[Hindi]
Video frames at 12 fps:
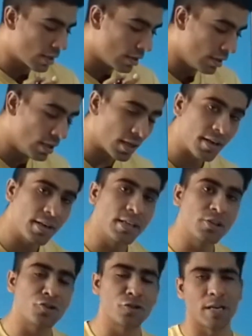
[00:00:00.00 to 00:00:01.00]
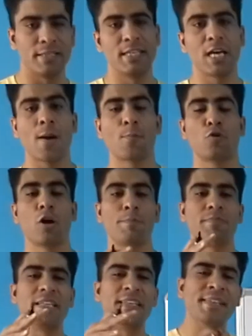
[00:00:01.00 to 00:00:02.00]
लर्निंग चाहिए आपको
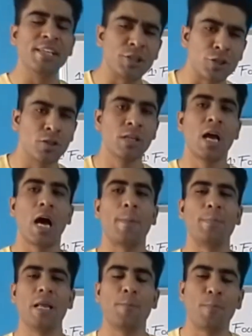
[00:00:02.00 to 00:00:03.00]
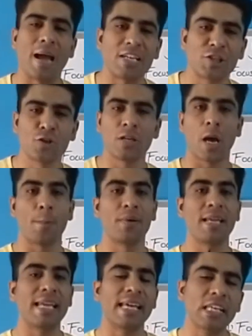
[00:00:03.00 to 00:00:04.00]
अपने निच अपने पैशन अपने
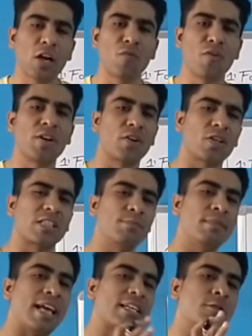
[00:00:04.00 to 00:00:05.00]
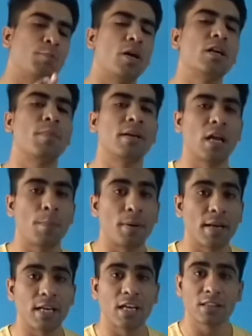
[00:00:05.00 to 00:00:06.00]
एरिया ऑफ इंटरेस्ट में एक्सपर्ट बनना
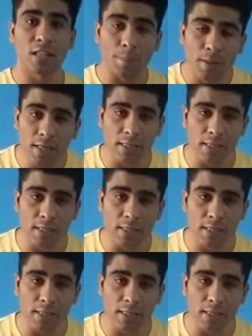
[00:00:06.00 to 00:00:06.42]
पड़ेगा तभी